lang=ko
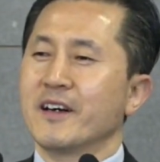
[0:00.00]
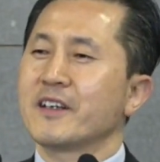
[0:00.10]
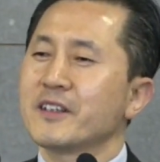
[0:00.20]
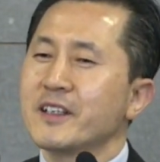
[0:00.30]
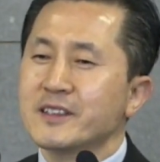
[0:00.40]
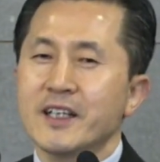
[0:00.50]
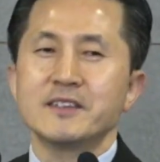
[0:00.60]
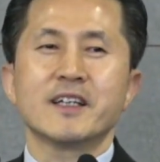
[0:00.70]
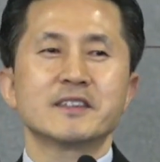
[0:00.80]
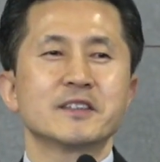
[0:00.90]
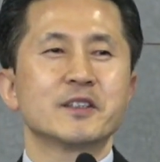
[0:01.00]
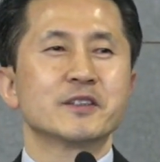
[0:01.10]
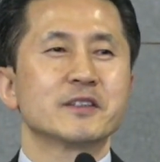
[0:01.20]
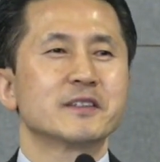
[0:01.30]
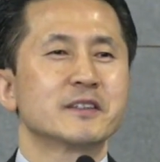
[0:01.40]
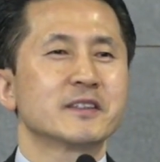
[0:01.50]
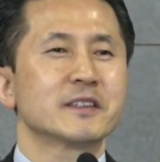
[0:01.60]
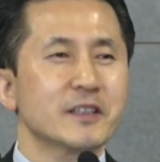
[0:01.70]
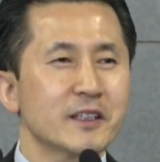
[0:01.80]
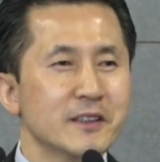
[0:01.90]
그렇게 산다는 것
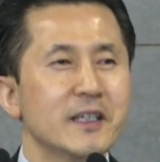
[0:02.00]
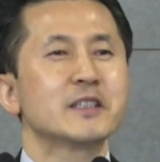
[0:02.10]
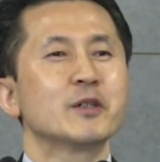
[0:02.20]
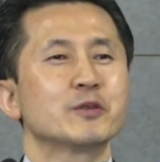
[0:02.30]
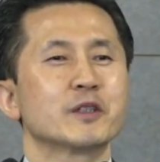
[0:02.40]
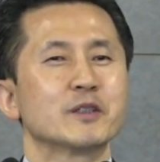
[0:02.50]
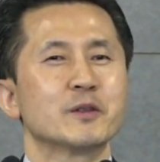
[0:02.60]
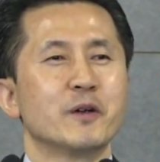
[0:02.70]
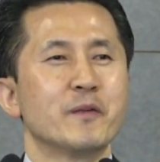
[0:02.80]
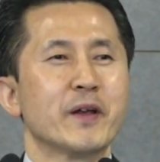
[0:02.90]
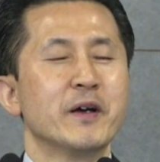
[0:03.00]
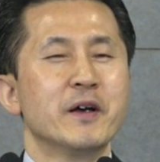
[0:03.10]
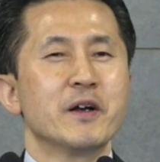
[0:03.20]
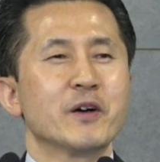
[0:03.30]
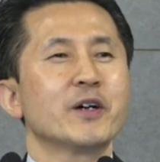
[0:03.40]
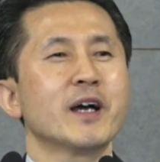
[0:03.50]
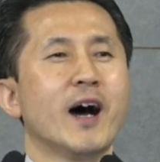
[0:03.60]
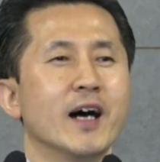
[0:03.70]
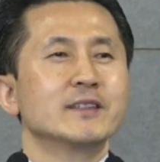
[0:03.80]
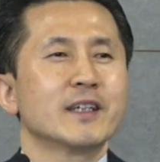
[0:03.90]
그렇게 내세우더라도 거기
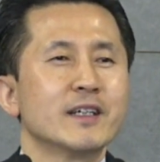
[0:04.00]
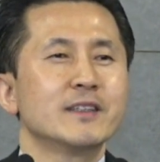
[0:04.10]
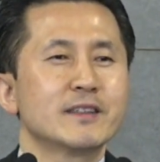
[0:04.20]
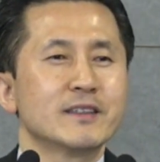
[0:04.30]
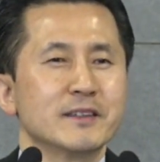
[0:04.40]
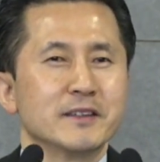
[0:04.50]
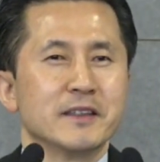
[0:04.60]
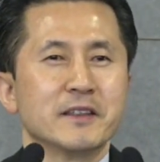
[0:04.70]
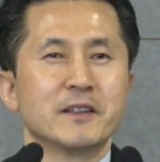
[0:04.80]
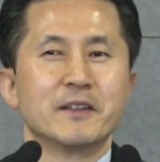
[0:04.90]
한계가 있다는 거예요.